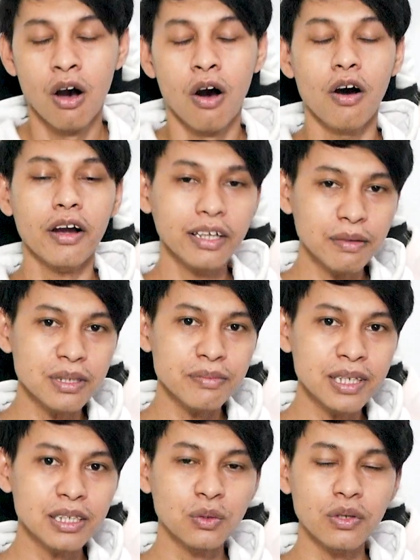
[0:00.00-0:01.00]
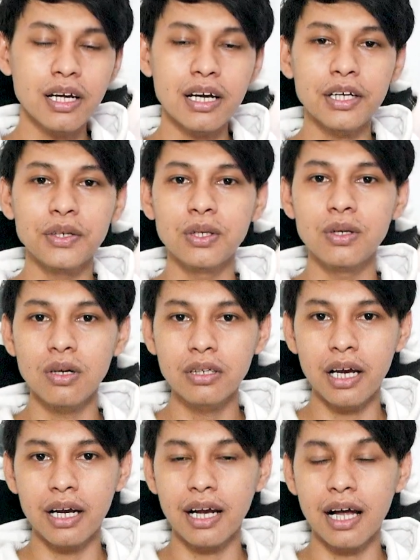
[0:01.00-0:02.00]
Oke teman-teman sesuai dengan
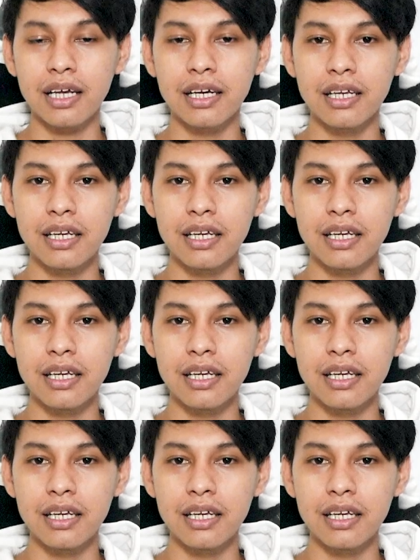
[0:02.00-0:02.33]
judulnya kali